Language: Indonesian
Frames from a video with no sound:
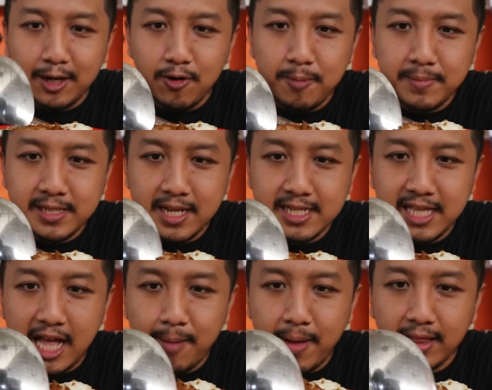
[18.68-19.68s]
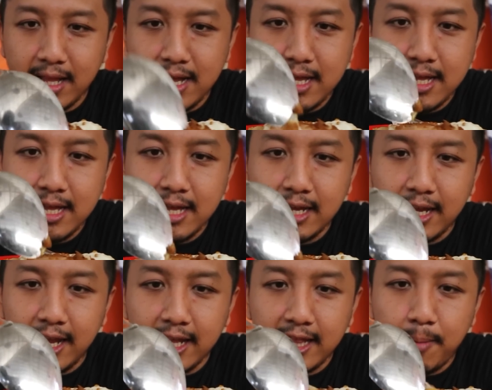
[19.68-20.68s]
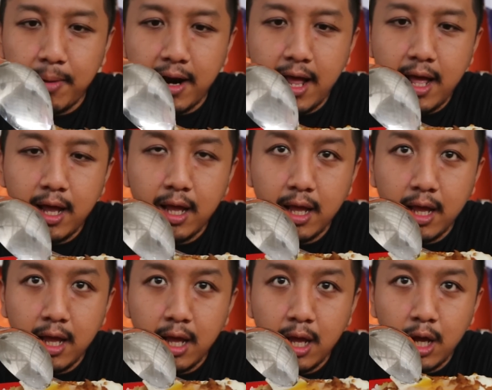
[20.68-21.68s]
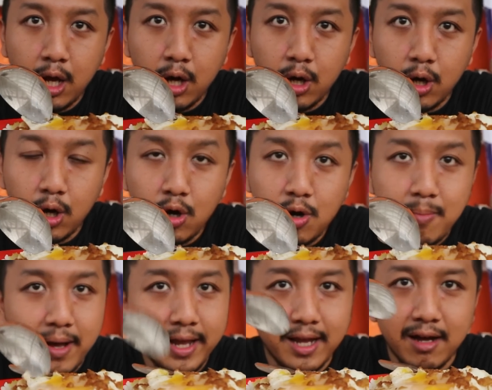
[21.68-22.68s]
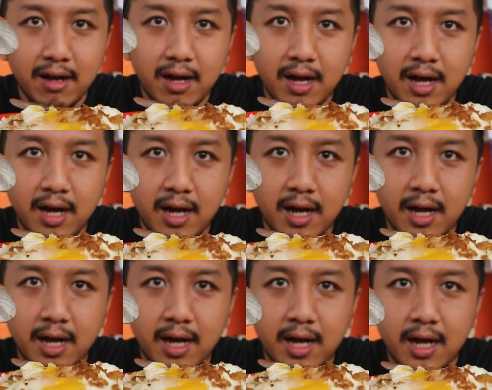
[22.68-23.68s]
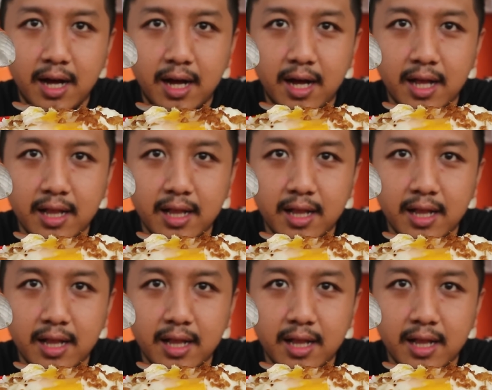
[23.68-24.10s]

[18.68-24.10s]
gua mesennya setengah mateng kita belah oh my god